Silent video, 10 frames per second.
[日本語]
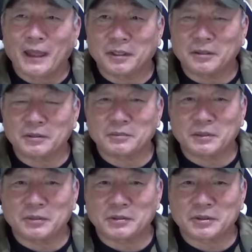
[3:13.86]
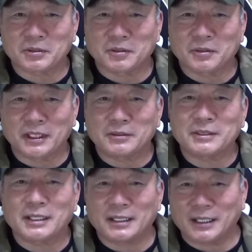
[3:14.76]
広島もその育
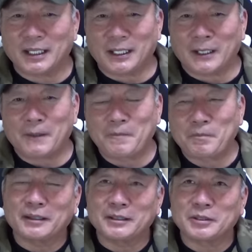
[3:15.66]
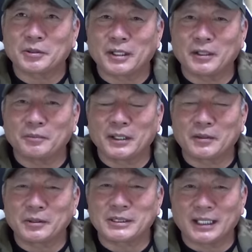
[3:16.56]
成で将来を見
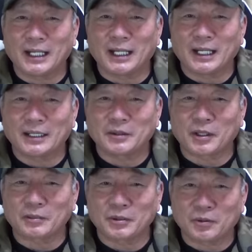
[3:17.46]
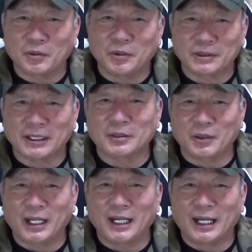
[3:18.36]
越したドラフト候補生と
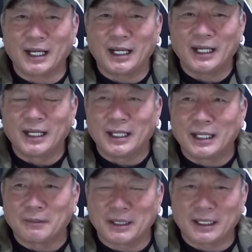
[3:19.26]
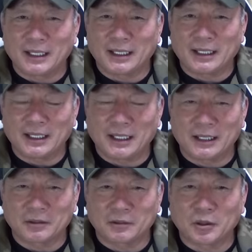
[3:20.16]
か。うんまあ、
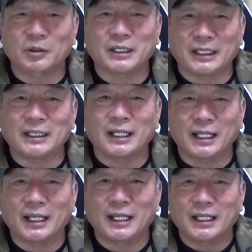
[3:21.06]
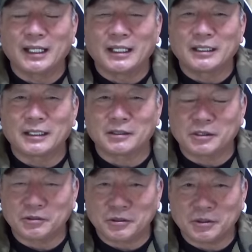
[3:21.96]
あの取っていてね、うんうん、
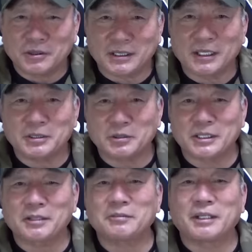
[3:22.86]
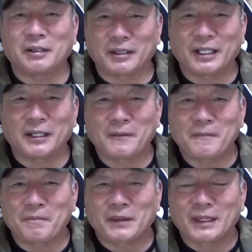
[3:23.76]
順調に成長してるんだよね、うんう
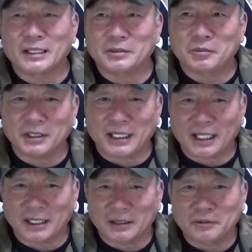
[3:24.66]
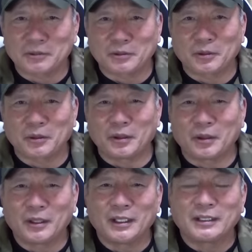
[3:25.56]
ん、だからそこに絡んでくる
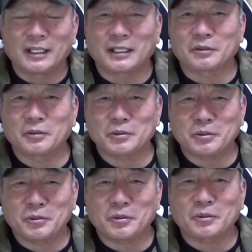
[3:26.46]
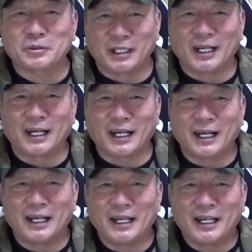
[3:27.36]
となんか東証国
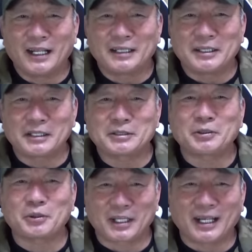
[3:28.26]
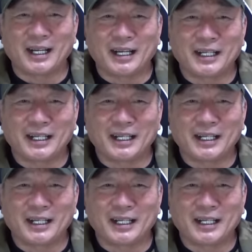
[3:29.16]
ができそうな